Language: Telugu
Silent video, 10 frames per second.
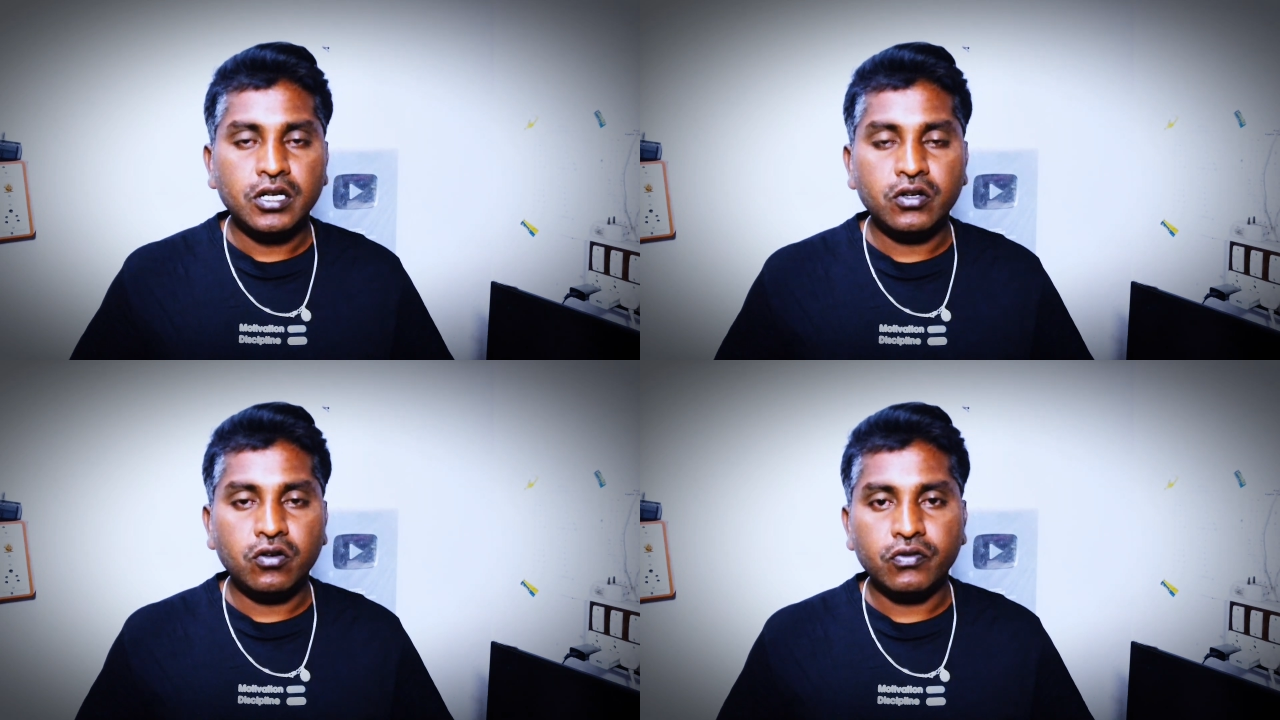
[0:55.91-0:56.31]

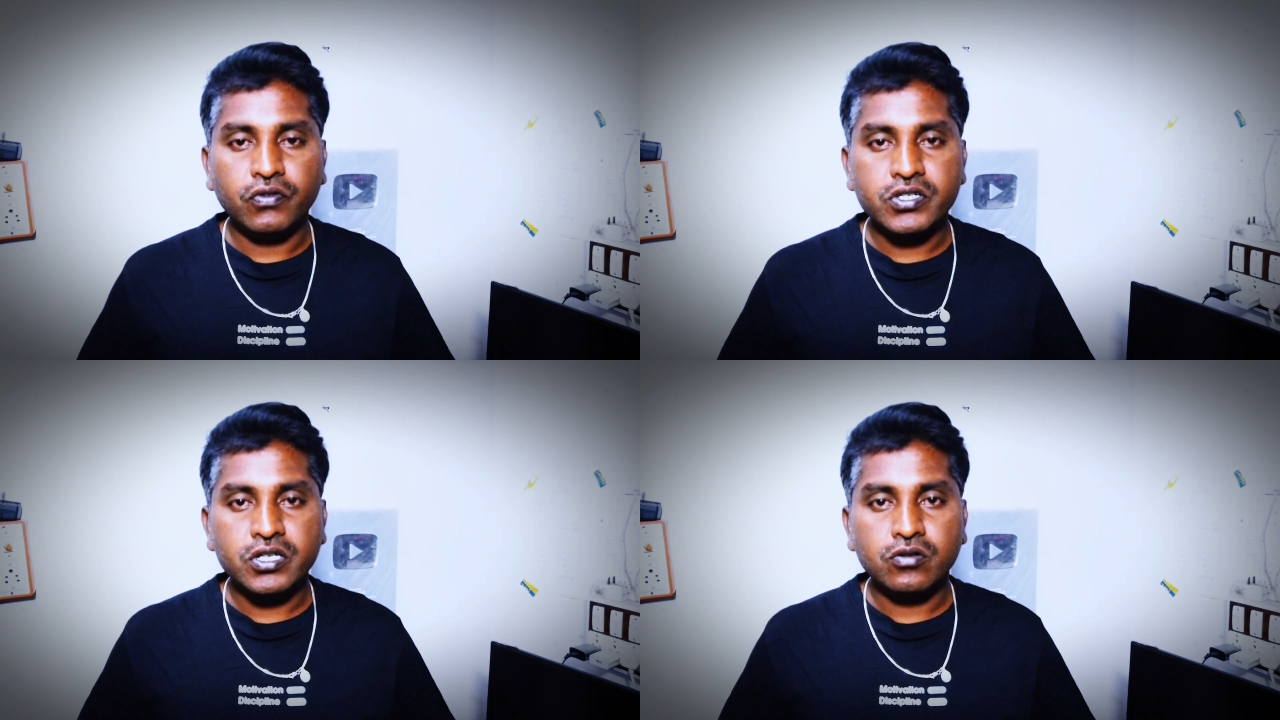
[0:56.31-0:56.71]
ఈ
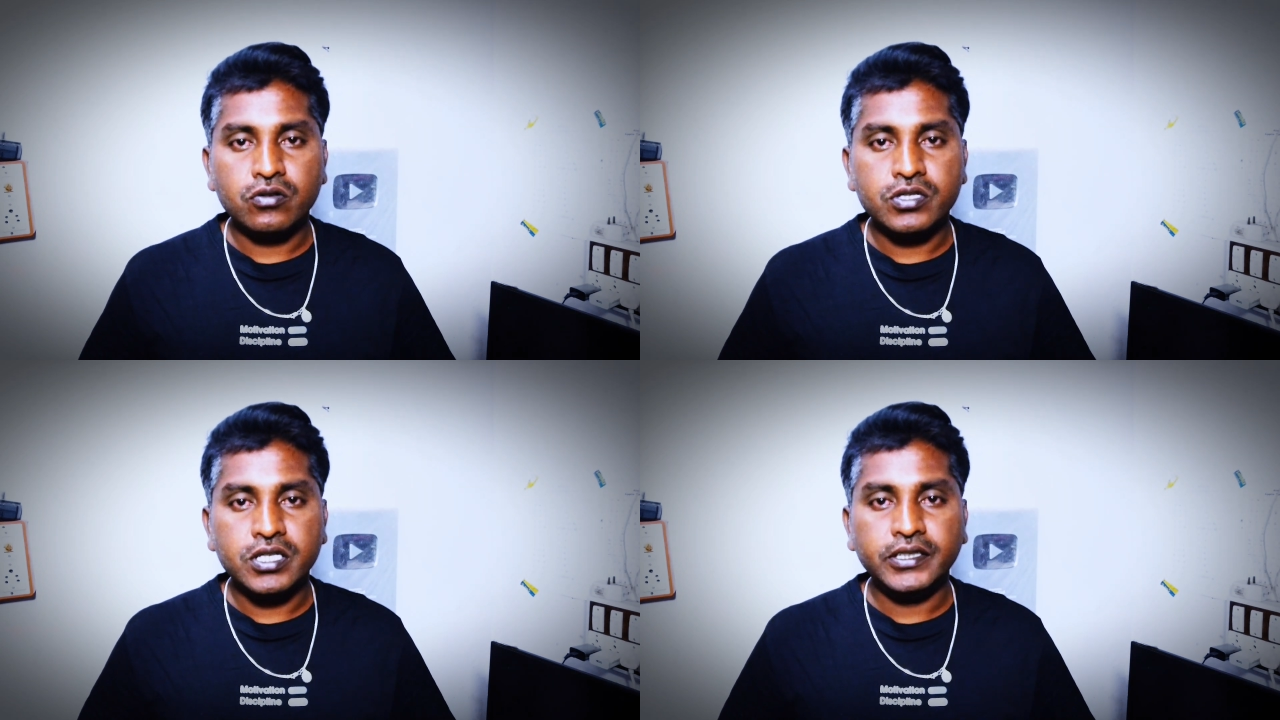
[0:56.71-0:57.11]

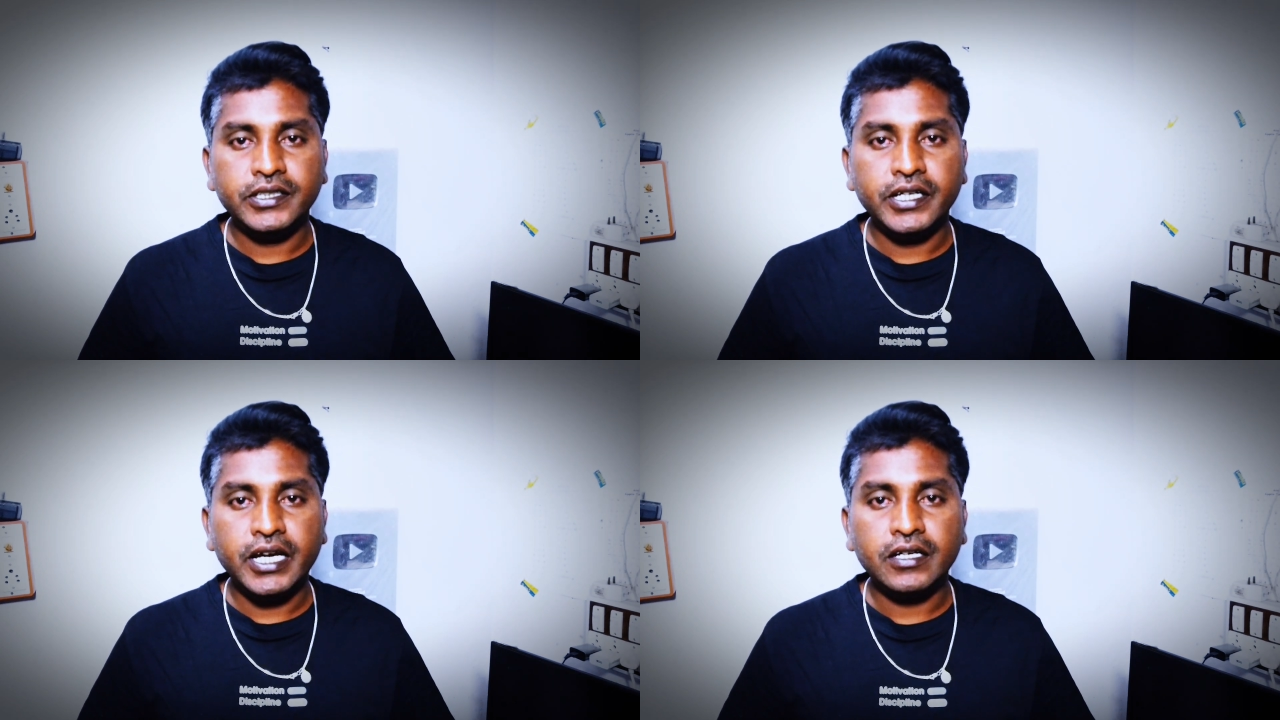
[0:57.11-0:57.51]
నోటిఫికేషన్కు
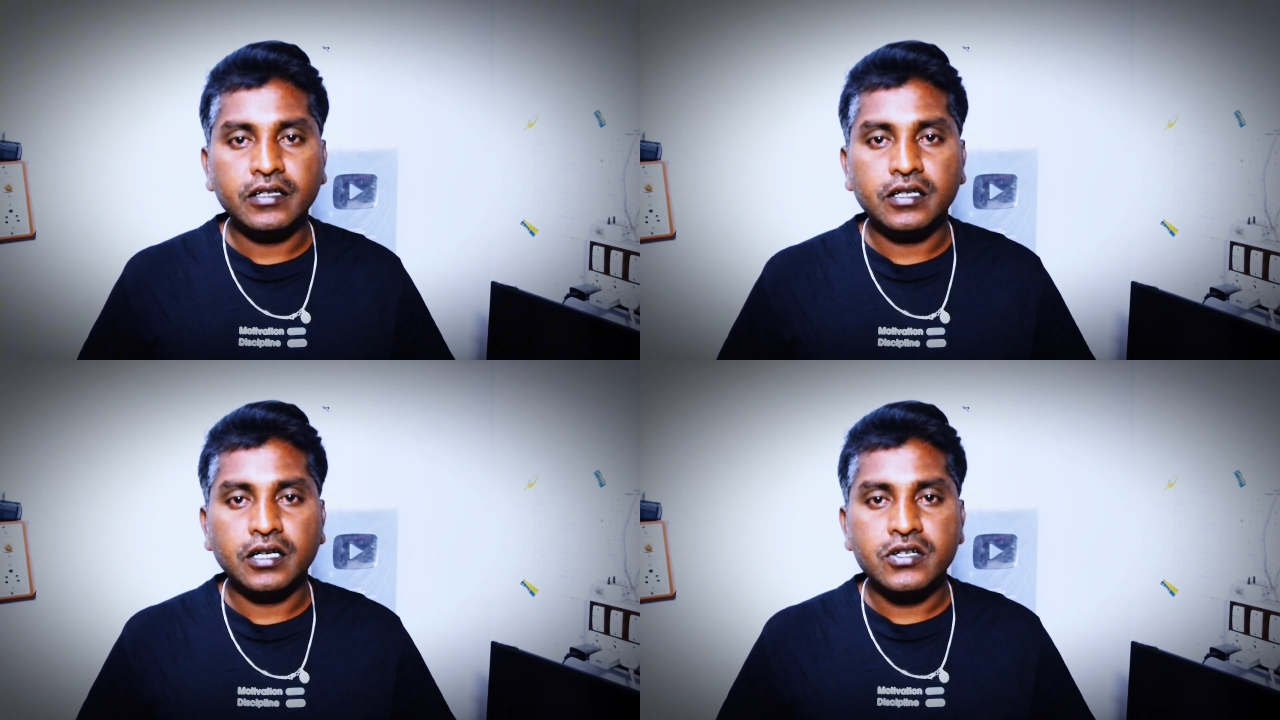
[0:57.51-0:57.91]
సిఈఎన్
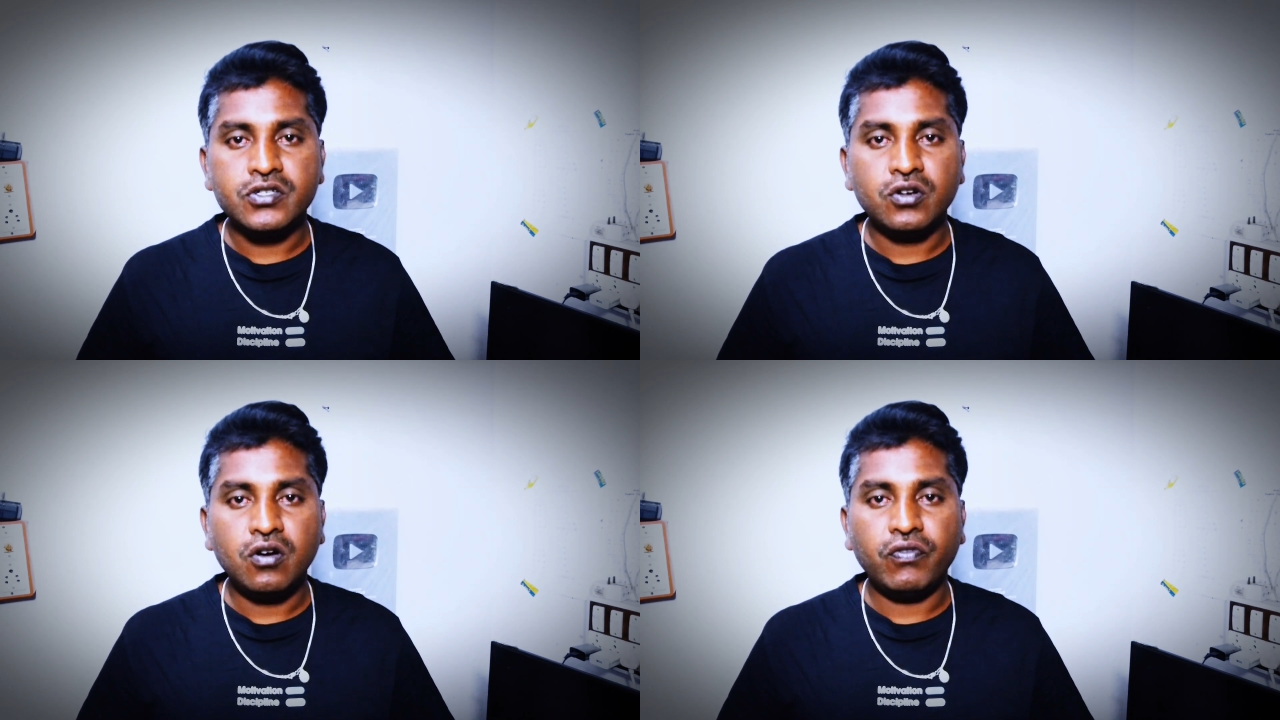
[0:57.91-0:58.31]

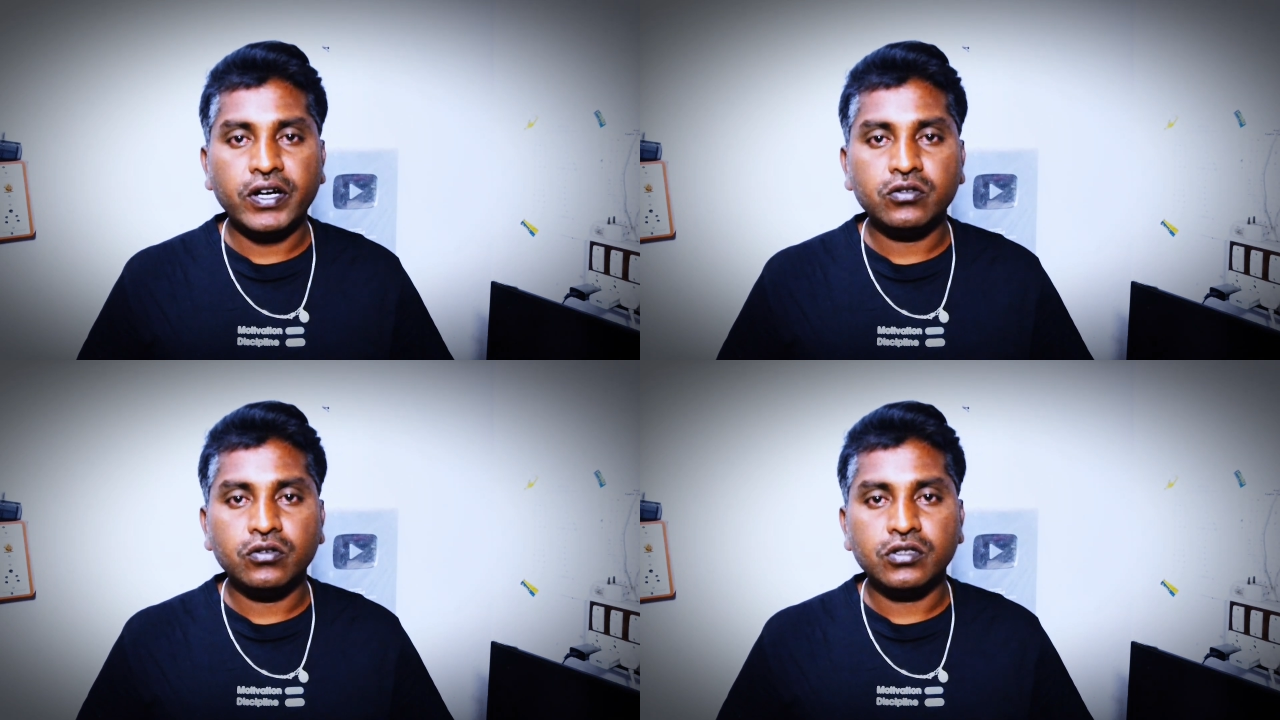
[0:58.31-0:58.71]
జీరో
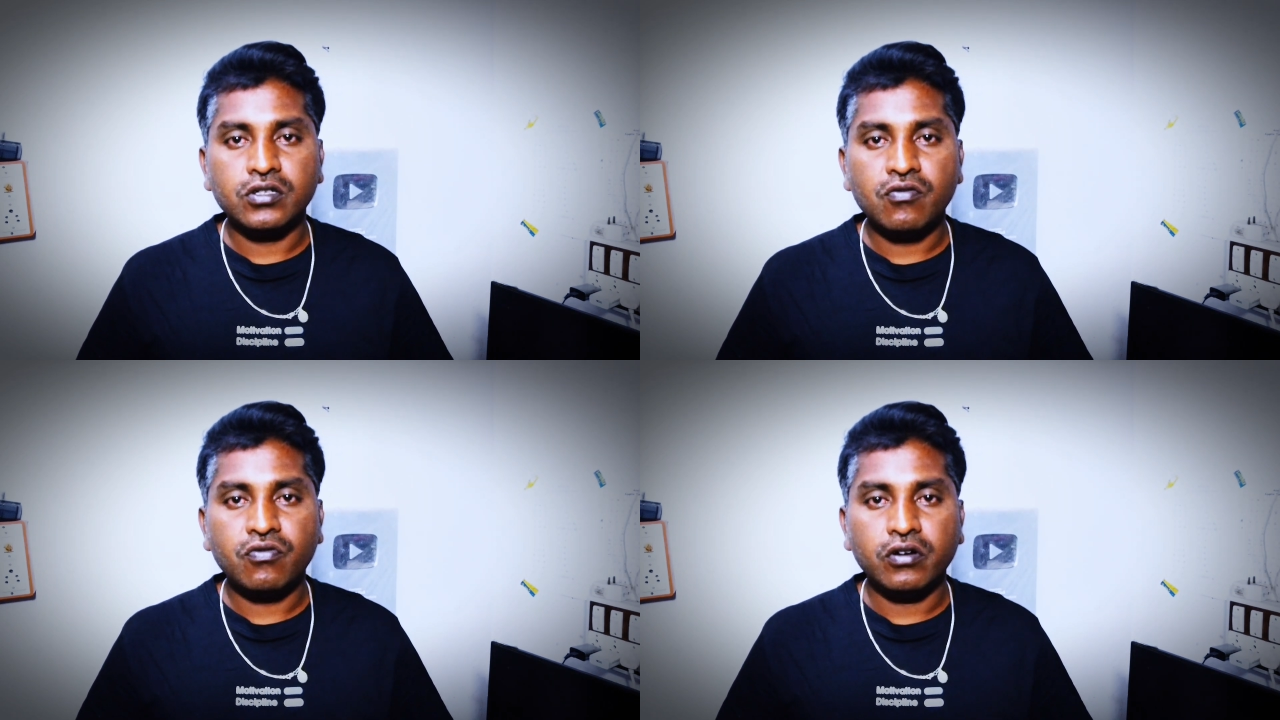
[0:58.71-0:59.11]
ఫైవ్ టూ
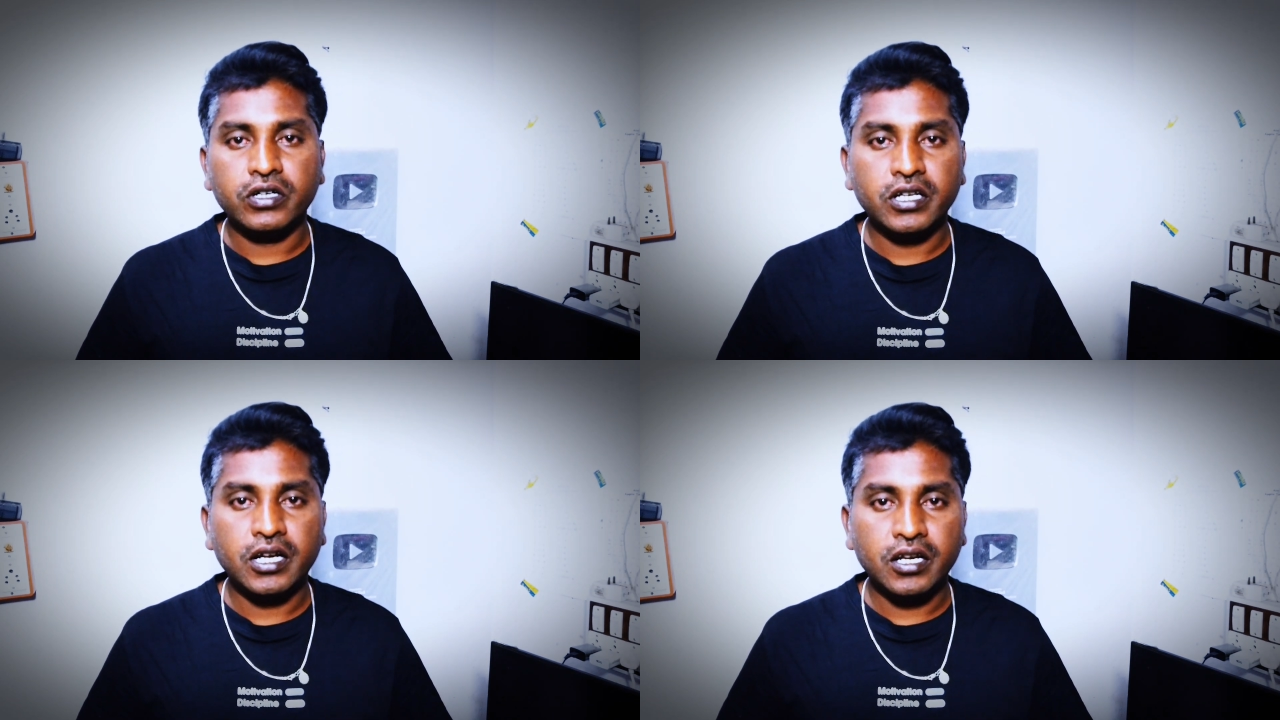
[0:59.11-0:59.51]
థౌజండ్
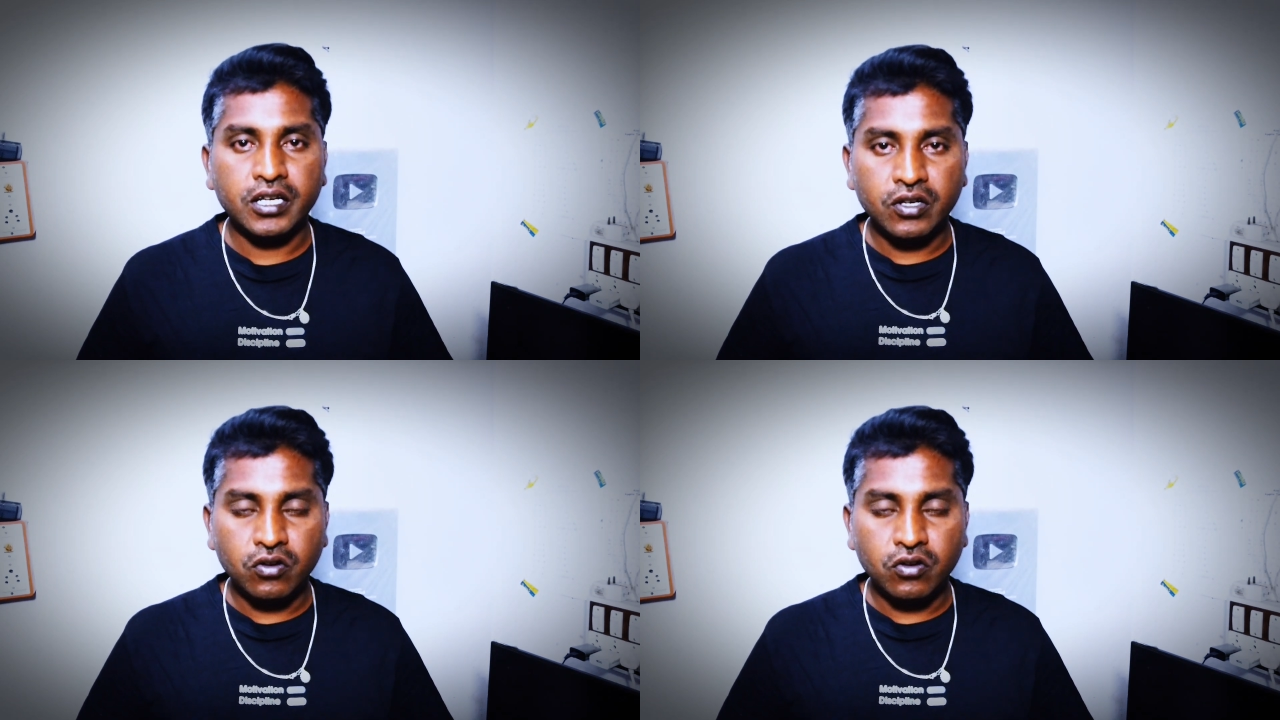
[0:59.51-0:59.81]
ఫోర్టీన్ అనే ఈ